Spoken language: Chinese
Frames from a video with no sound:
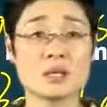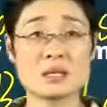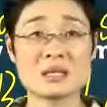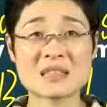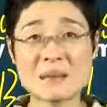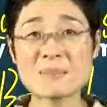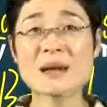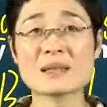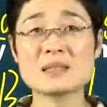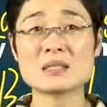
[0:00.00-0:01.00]
他妈
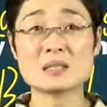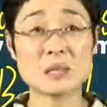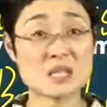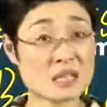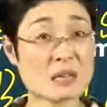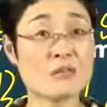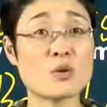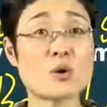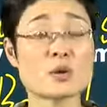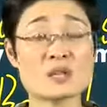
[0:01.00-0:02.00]
给他起的名字才疯
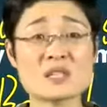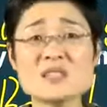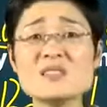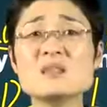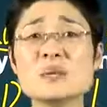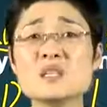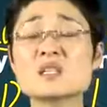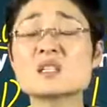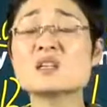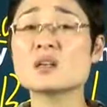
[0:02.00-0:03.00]
狂呢！真的名字
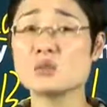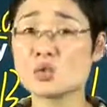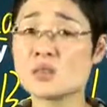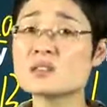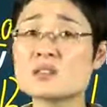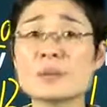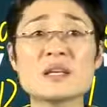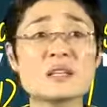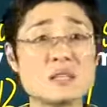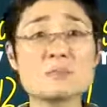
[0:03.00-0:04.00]
是很多人自卑
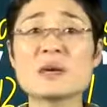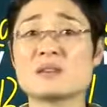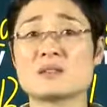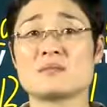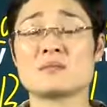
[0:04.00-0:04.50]
了一辈子。